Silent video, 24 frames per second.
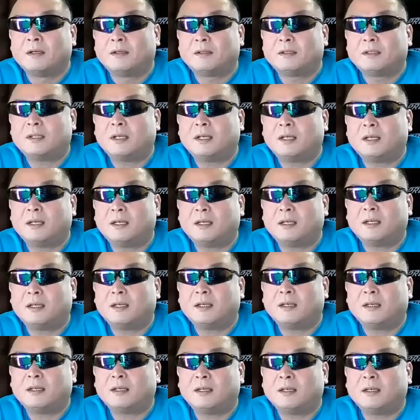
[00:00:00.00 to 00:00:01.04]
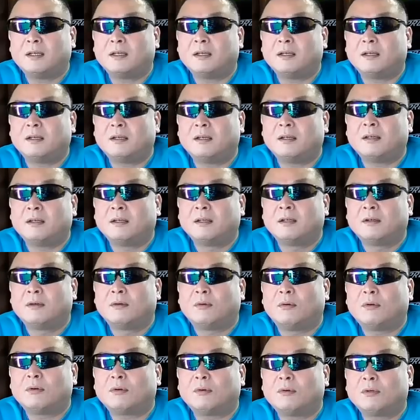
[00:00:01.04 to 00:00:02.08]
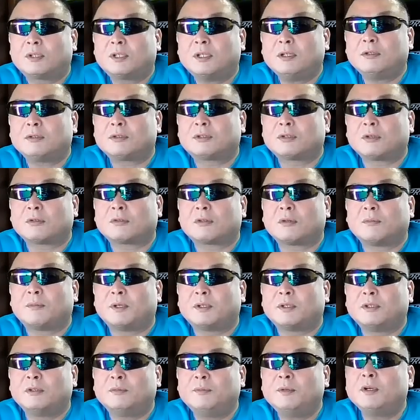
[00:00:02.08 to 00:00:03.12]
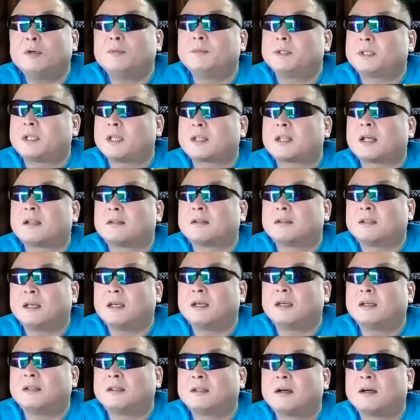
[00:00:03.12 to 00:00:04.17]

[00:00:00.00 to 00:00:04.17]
で起きるちょっと夢を見てたんで